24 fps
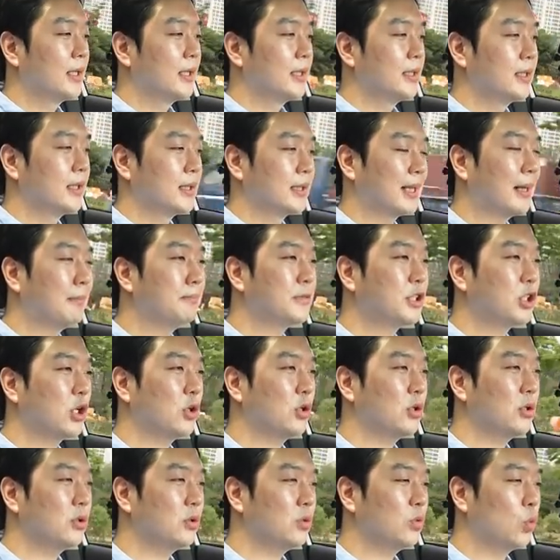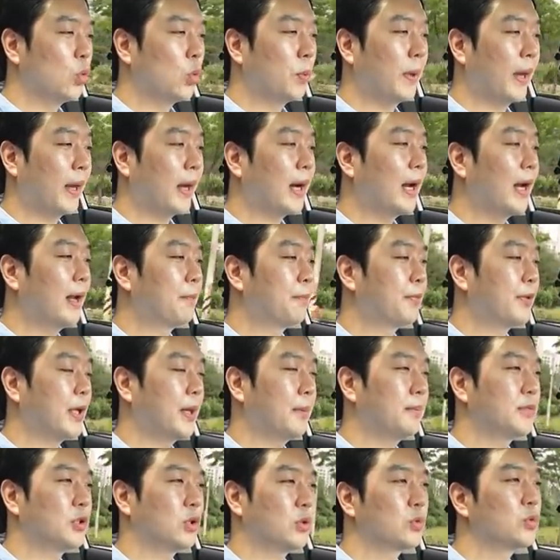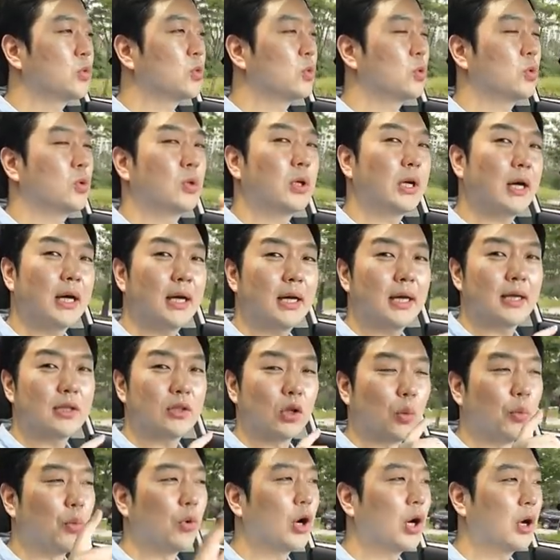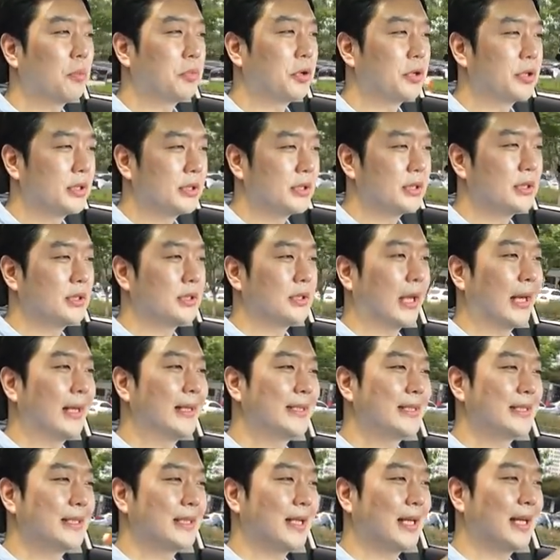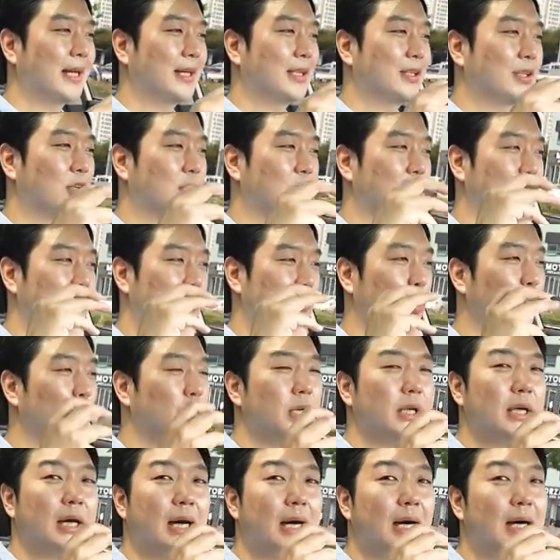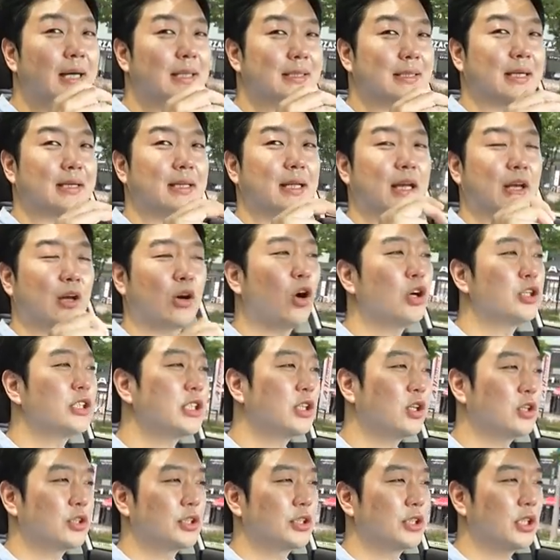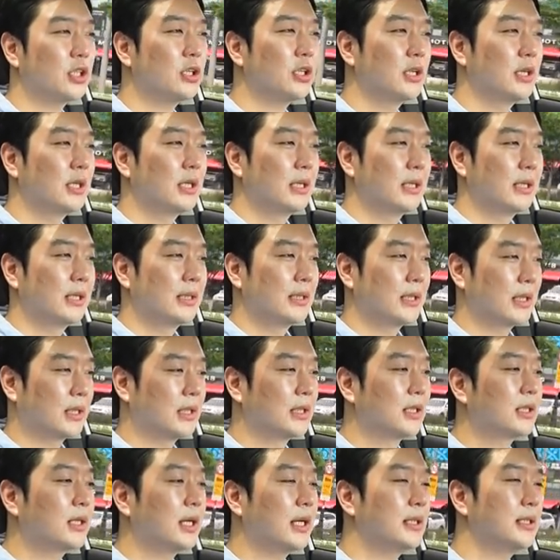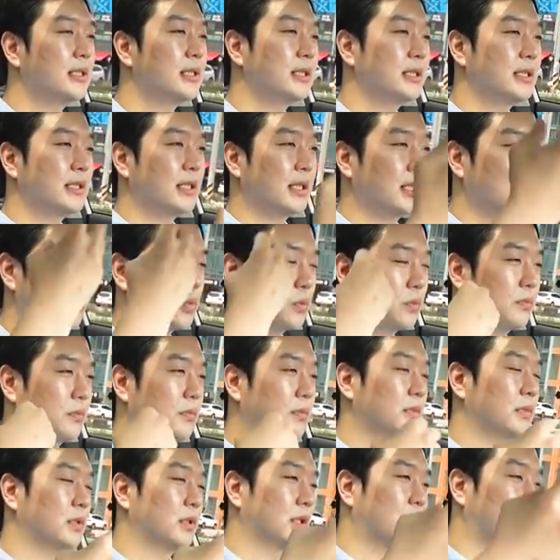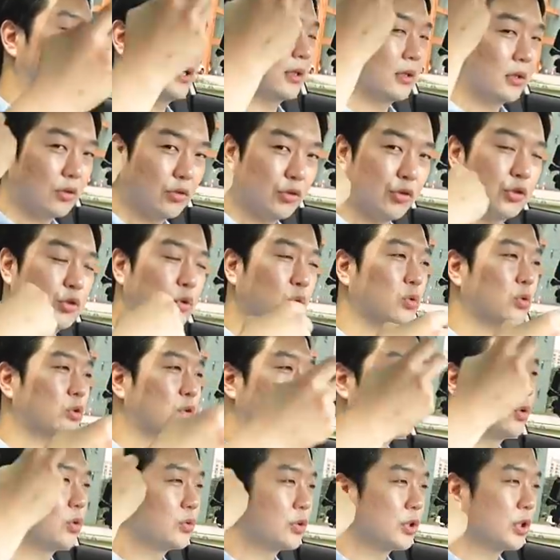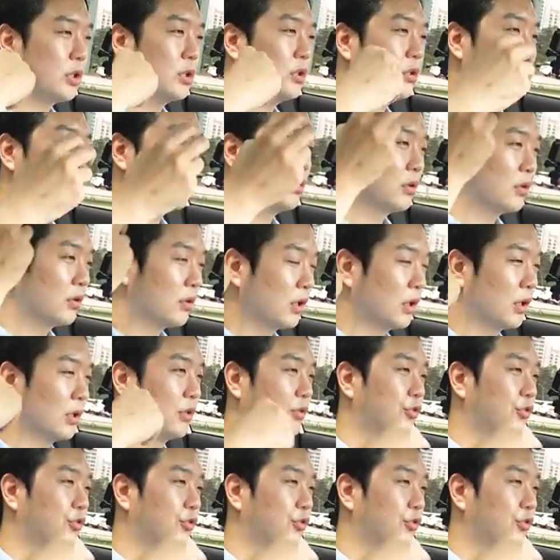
이제 3500rpm 정도가 넘어가면은 엔진의 그런 소리가 상당히 커지거든요. 근데 그때는 이제 좀 이렇게 귀 쪽으로 들어오죠. 예,